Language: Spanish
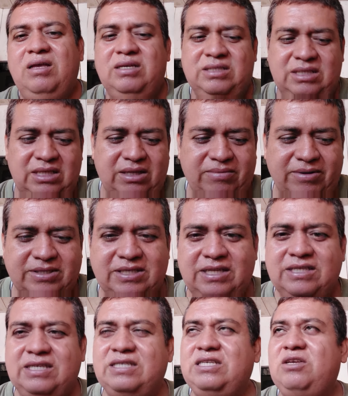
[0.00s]
Sí, de fácil
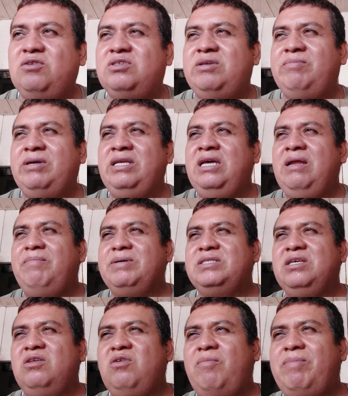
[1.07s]
y sencillo. Si mañana
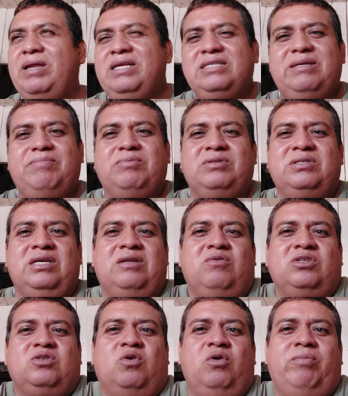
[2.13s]
pasado aparece, pues ya no
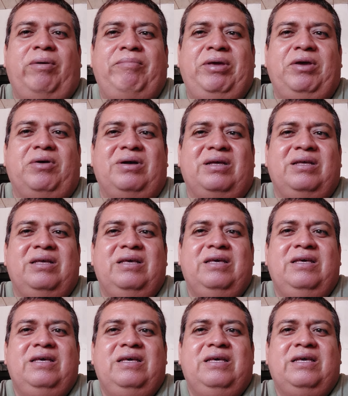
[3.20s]
es culpa mío,
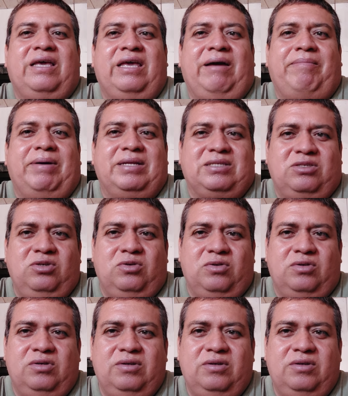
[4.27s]
que ya apareció.